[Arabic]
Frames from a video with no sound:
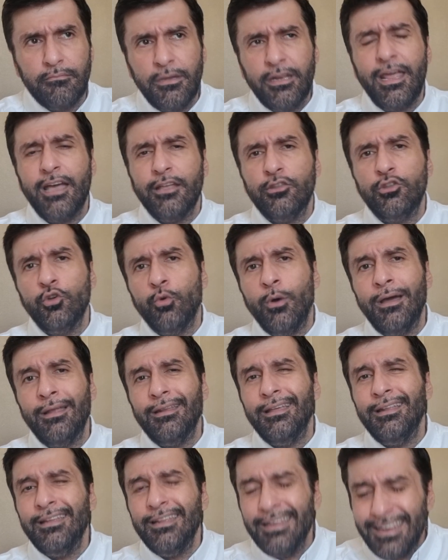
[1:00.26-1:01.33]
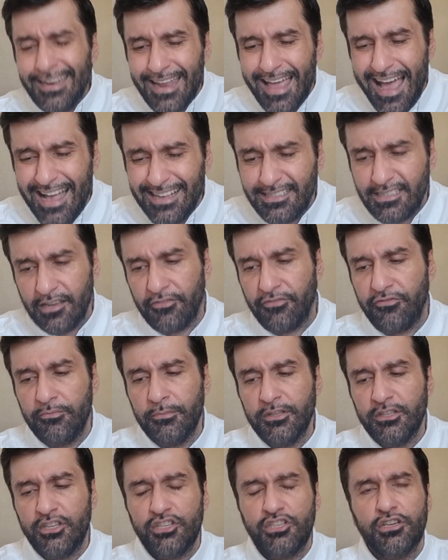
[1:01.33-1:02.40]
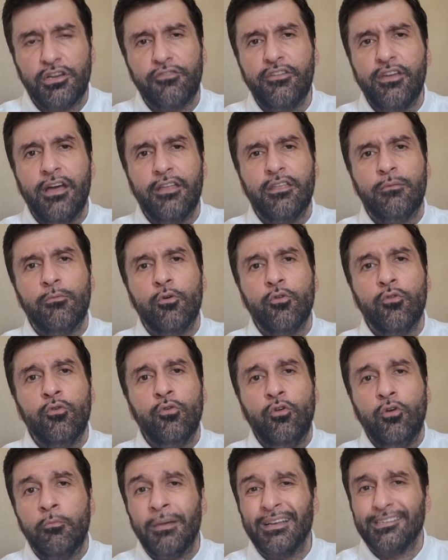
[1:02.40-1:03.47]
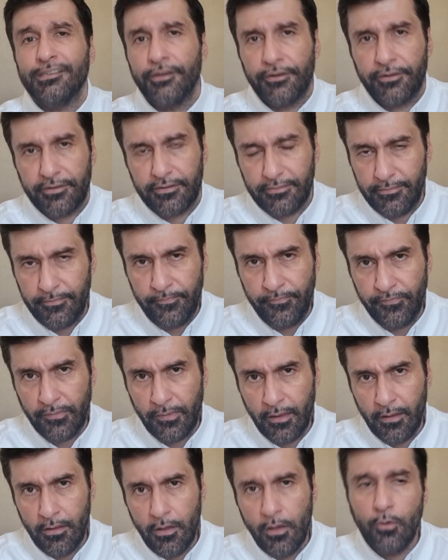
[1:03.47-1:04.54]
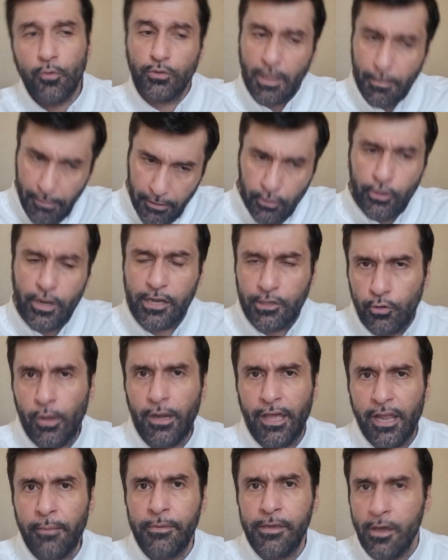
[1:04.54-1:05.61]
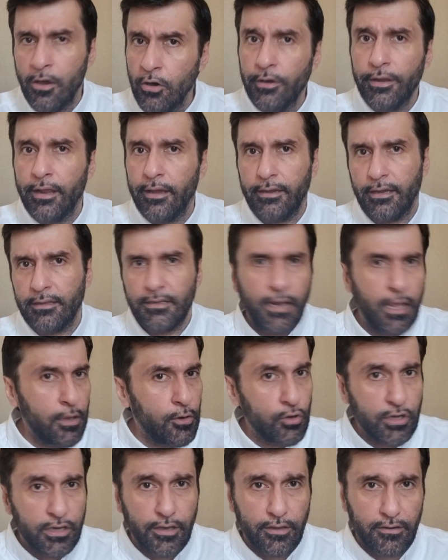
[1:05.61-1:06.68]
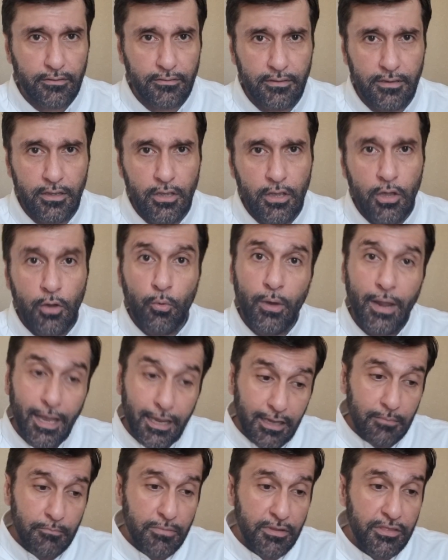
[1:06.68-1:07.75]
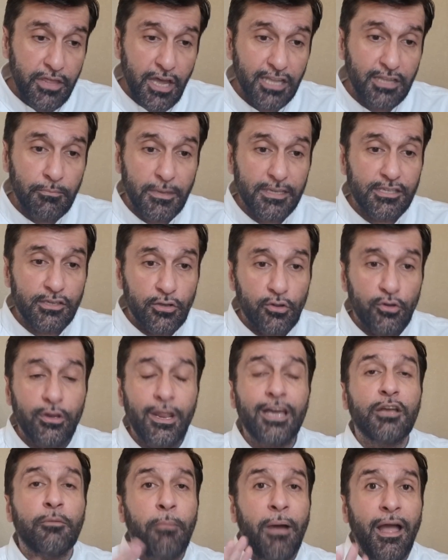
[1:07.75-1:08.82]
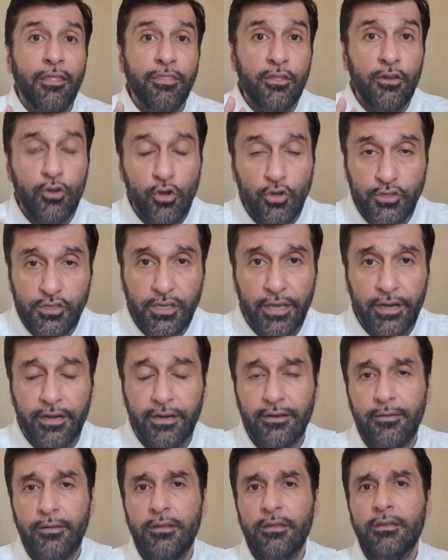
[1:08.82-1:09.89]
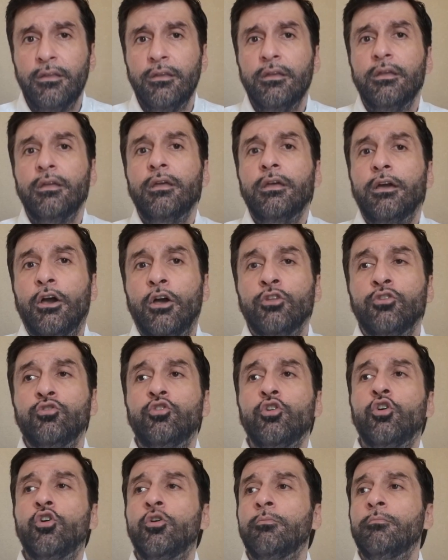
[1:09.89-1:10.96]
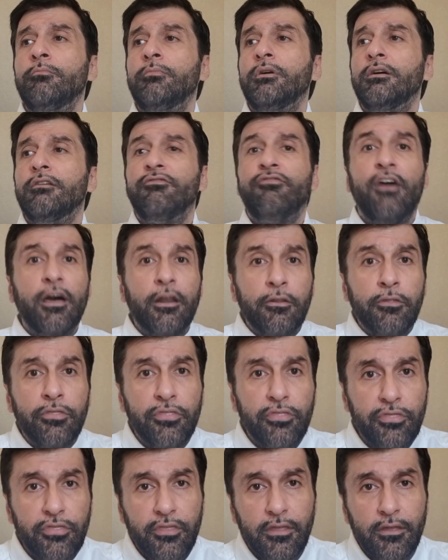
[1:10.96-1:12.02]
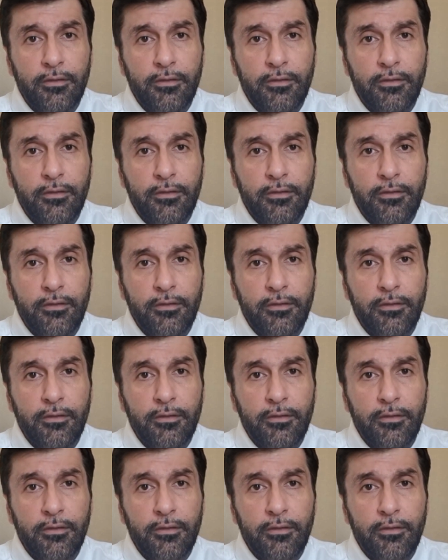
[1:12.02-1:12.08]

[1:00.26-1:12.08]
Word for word: من هالدول اللي للاسف منتشر في هذا الموضوع مصر. وطبعا هناك دول عربيه اخرى يعني لا ننكر ولكن بالذات مصر هناك بعض الاسر عندهم فرض